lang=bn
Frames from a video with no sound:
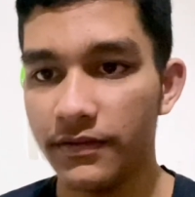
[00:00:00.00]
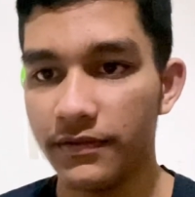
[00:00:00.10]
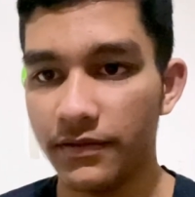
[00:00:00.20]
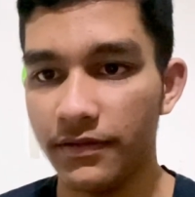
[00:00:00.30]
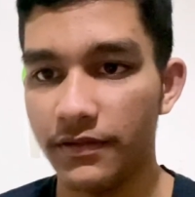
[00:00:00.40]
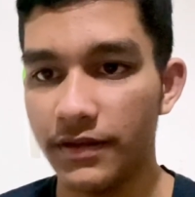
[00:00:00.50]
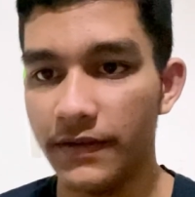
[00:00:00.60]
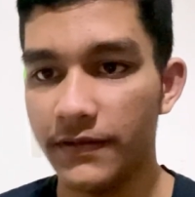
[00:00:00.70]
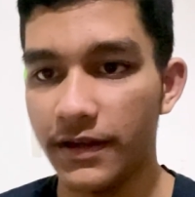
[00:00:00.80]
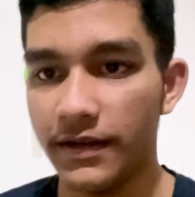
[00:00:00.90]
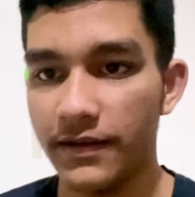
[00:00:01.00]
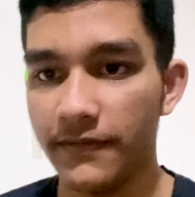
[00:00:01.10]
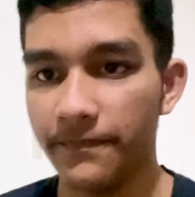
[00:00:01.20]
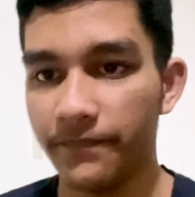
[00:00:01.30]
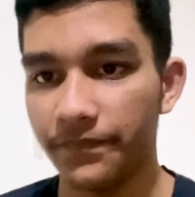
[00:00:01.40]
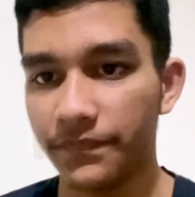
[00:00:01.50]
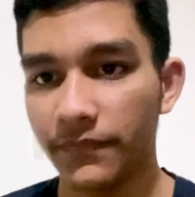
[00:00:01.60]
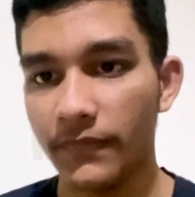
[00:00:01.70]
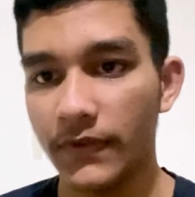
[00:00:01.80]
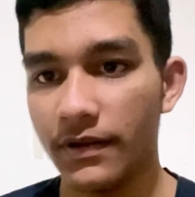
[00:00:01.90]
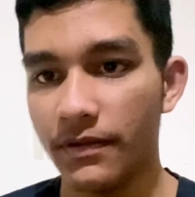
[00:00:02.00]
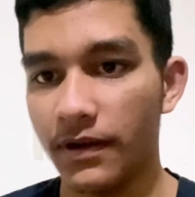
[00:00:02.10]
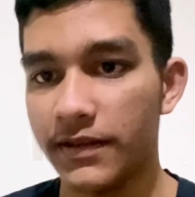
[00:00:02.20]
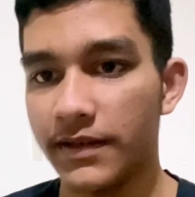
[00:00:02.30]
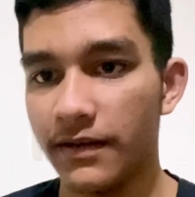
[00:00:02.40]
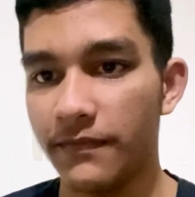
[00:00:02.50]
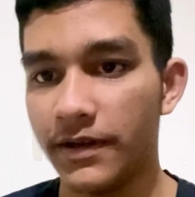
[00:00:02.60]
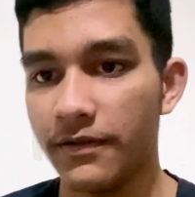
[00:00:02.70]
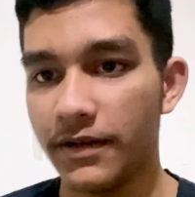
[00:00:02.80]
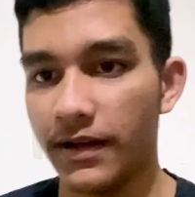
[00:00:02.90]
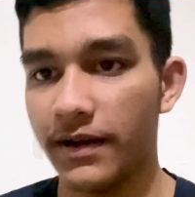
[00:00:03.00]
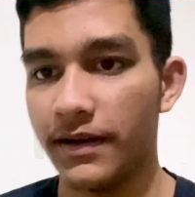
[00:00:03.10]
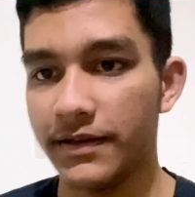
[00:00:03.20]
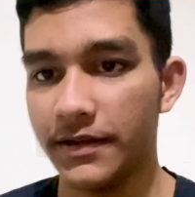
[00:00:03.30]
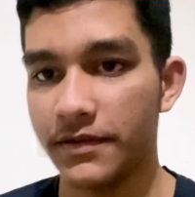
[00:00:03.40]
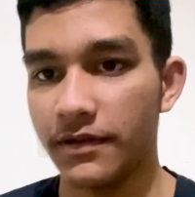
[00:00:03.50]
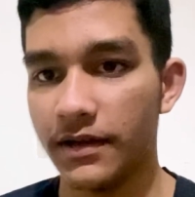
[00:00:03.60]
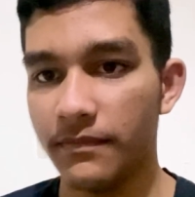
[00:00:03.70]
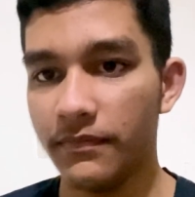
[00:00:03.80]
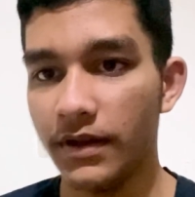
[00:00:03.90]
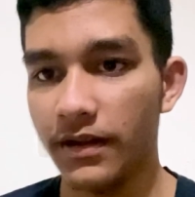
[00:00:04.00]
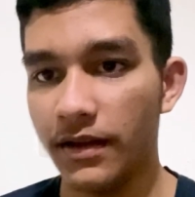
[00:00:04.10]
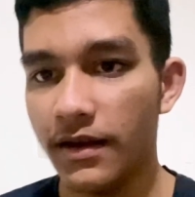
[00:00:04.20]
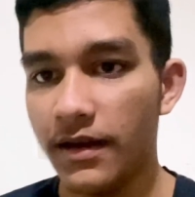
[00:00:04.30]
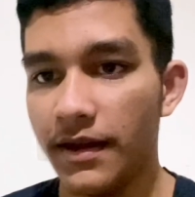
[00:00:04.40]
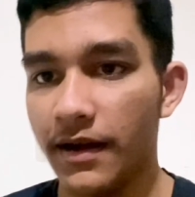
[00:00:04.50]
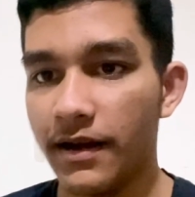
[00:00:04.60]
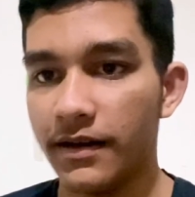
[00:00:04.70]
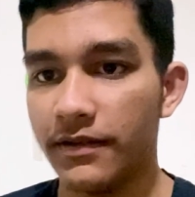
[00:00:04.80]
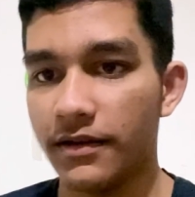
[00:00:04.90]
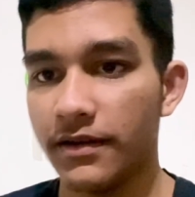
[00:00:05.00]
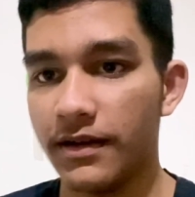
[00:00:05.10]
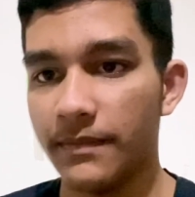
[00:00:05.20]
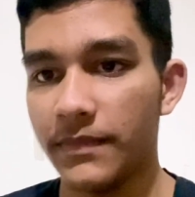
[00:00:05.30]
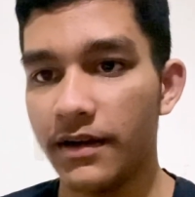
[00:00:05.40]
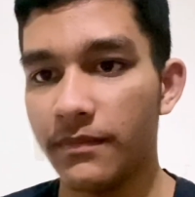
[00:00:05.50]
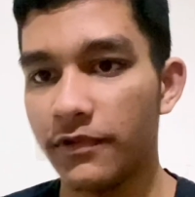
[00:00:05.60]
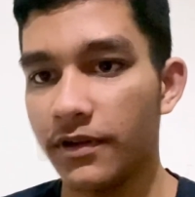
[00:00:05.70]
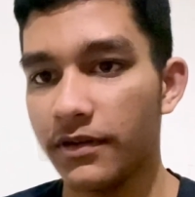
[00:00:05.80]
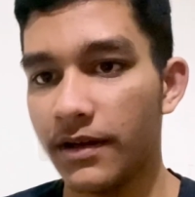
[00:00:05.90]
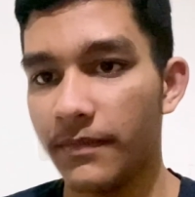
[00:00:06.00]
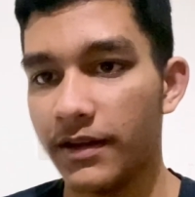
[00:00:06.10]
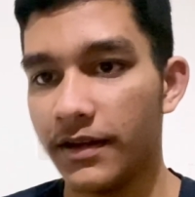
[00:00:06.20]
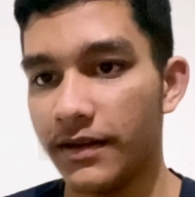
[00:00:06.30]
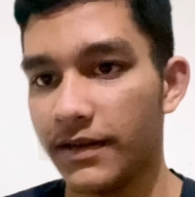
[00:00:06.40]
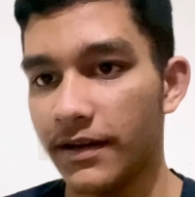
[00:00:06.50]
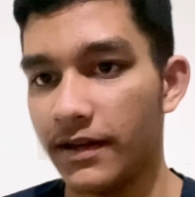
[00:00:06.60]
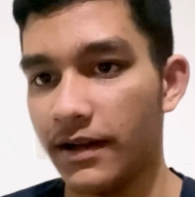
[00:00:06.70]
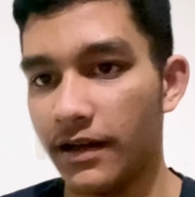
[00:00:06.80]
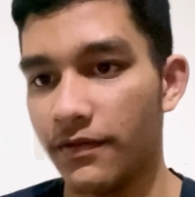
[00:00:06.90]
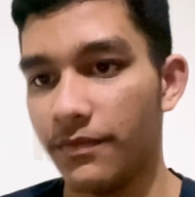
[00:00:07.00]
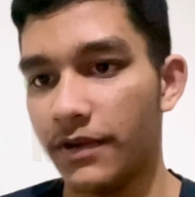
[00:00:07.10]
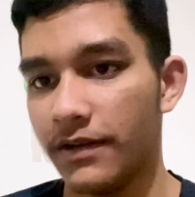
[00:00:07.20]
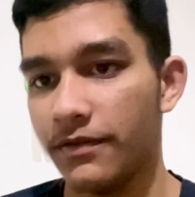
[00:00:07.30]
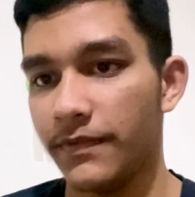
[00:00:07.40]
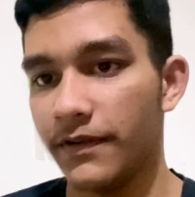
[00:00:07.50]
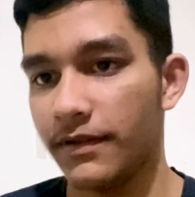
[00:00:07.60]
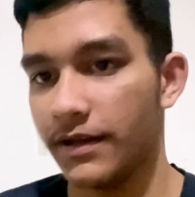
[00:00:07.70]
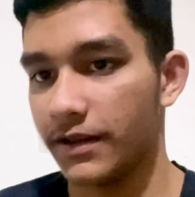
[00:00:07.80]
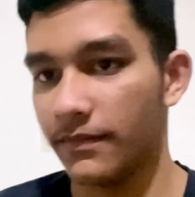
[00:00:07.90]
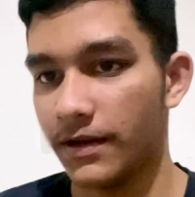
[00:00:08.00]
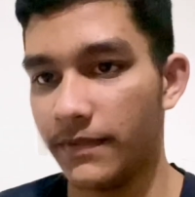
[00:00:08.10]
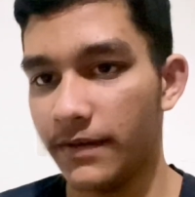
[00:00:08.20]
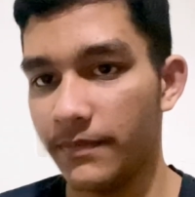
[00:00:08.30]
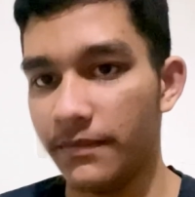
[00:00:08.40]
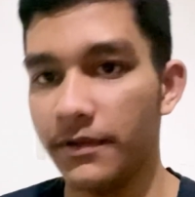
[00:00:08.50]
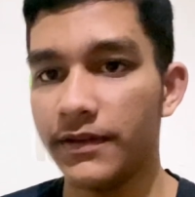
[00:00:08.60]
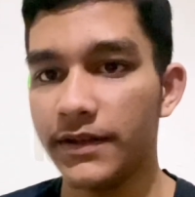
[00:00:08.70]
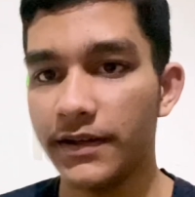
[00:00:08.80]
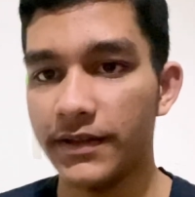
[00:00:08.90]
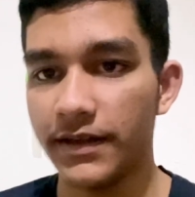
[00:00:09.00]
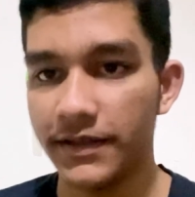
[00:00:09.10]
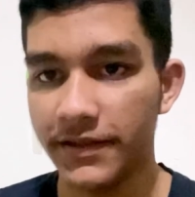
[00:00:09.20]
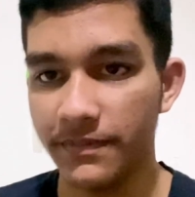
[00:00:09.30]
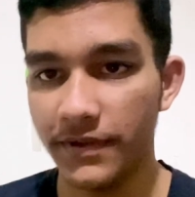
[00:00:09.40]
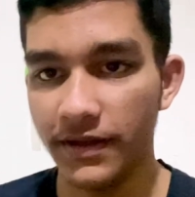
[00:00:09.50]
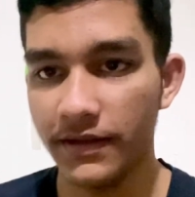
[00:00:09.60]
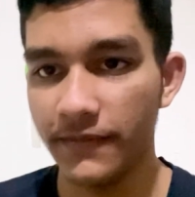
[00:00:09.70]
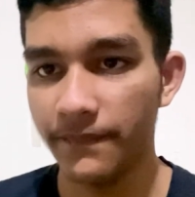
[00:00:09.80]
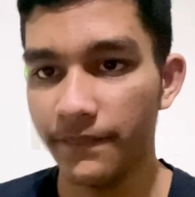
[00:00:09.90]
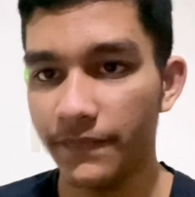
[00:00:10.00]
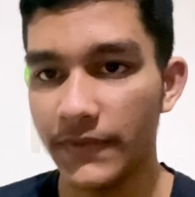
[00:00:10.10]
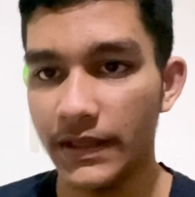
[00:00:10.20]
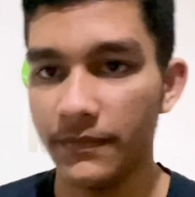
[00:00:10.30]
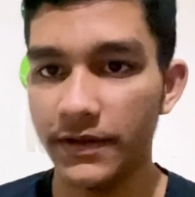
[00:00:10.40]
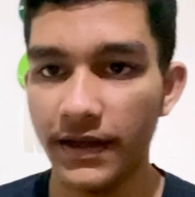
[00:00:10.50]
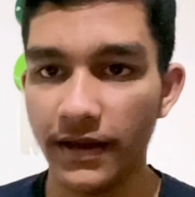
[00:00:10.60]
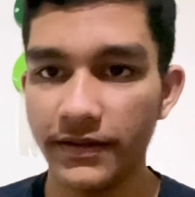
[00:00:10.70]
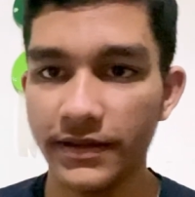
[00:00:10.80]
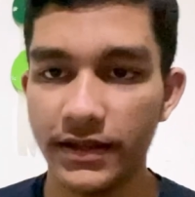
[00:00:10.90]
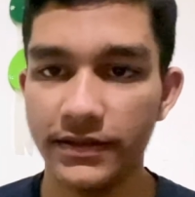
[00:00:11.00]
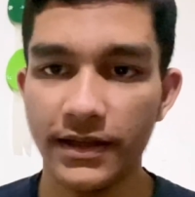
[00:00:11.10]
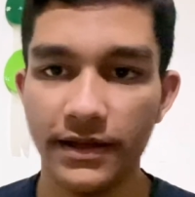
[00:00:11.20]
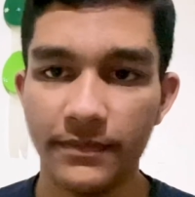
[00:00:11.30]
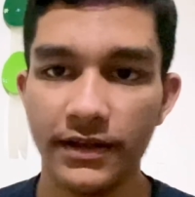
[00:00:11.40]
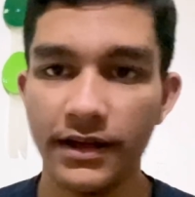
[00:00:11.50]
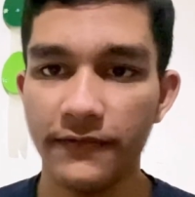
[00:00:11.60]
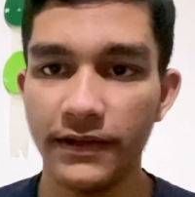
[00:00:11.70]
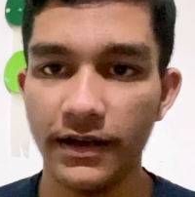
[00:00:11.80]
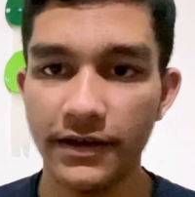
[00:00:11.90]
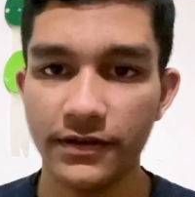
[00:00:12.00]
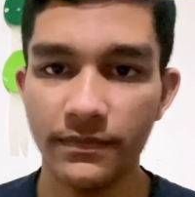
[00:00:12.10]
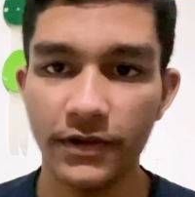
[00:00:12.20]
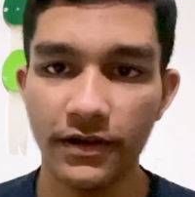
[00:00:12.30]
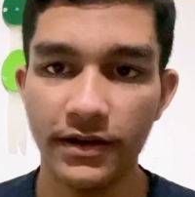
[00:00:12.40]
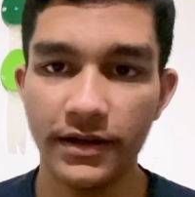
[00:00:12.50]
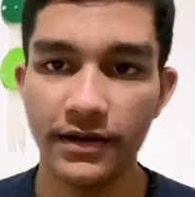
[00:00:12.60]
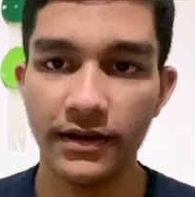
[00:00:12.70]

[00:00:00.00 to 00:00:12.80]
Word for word: সো ইফতারের সো আজকের ভিডিওটা এখানেই শেষ করলাম এখানে ধরেন আপনারা মূলত আমাদের এই চ্যানেলে আরও কিছু ভিডিও দেখতে পারবেন বিভিন্ন জিনিসের রেসিপি যেমন দেখাচ্ছি আজকে আমাদের ইফতার এসব ধরনের